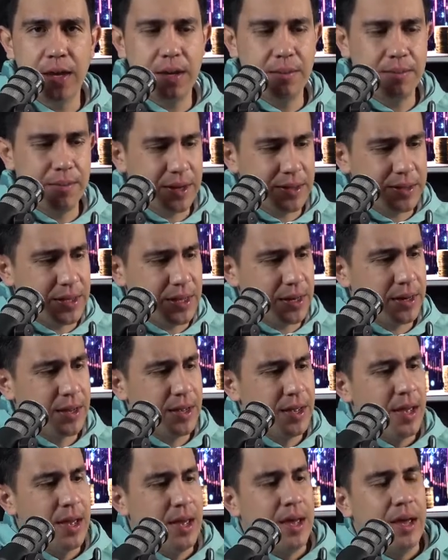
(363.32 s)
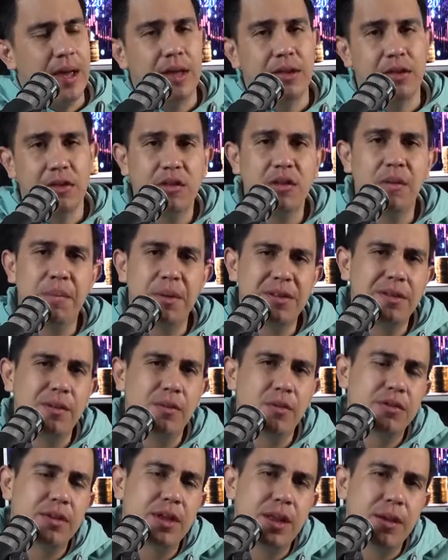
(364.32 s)
invertir. Entonces en
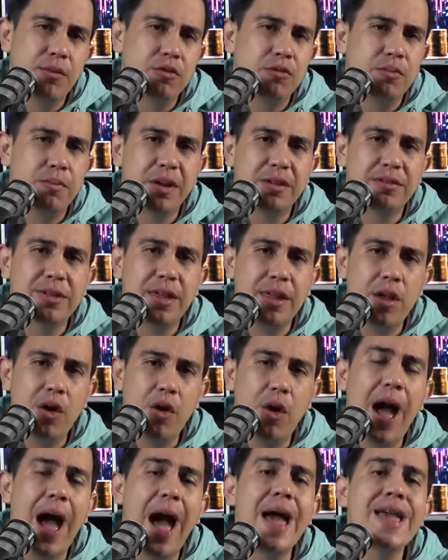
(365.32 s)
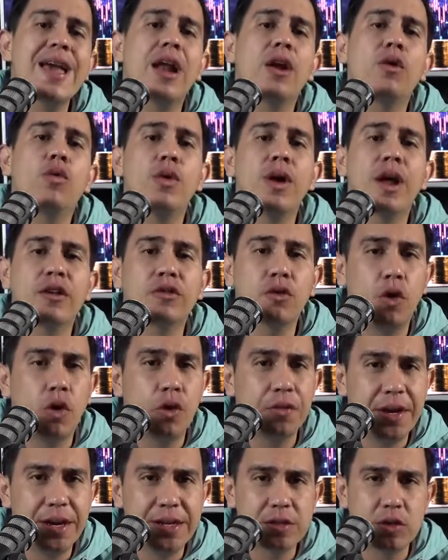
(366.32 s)
préstamos tenemos prestadero, hay algunas
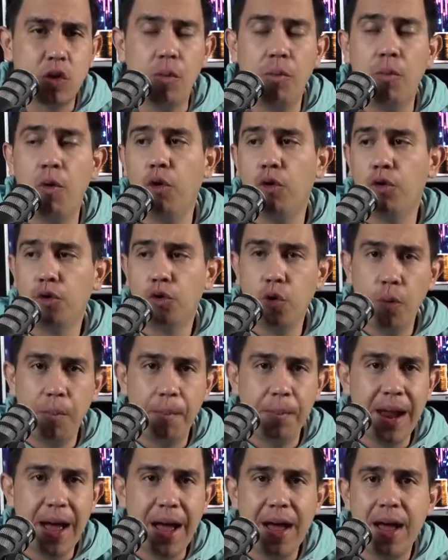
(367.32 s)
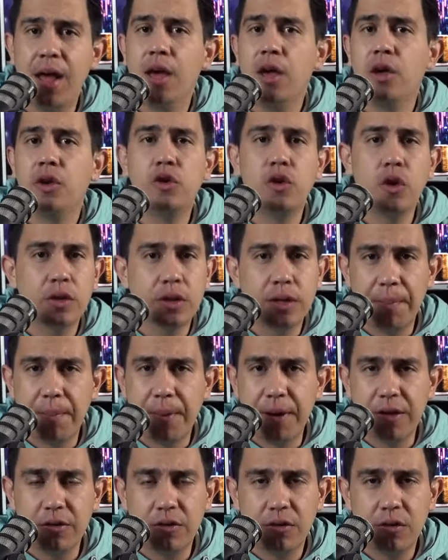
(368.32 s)
otras como dupla, yo te
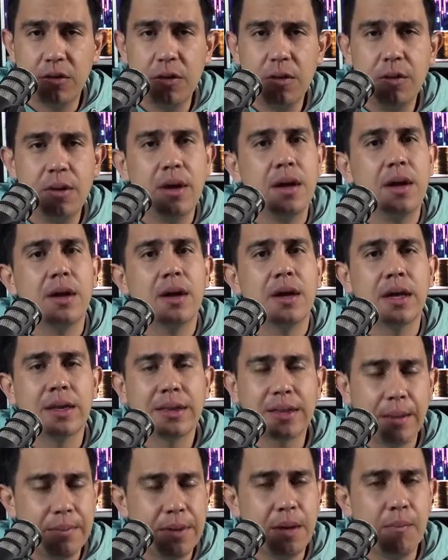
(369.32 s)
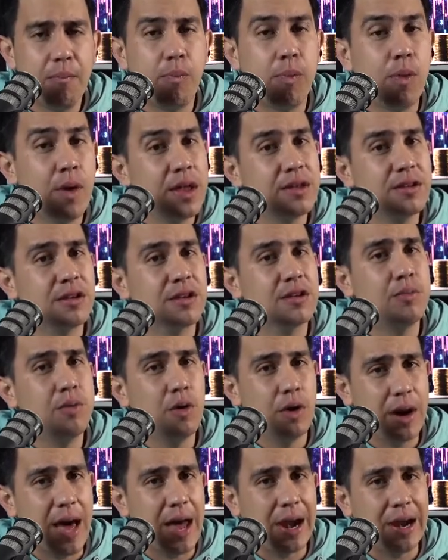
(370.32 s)
presto, que también puedes
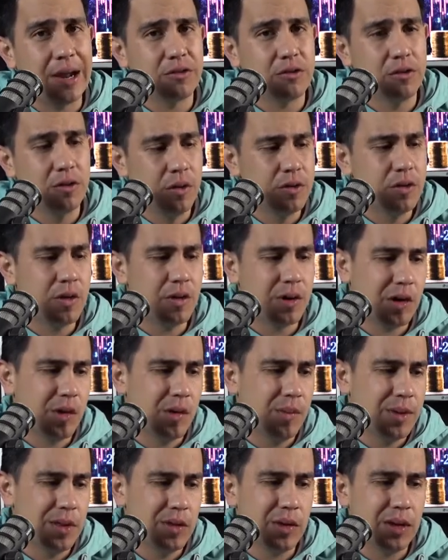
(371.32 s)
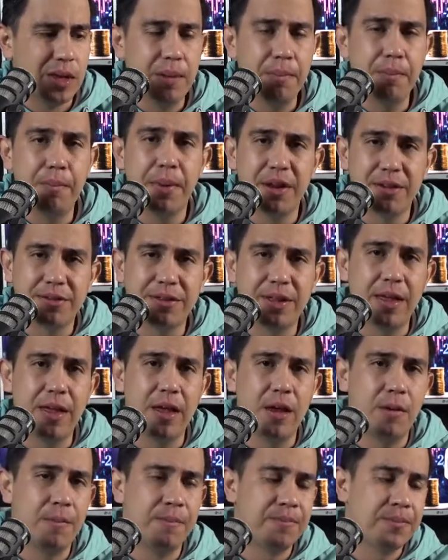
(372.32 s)
explorarlas, ¿no? Yo recomiendo aquí prestadero.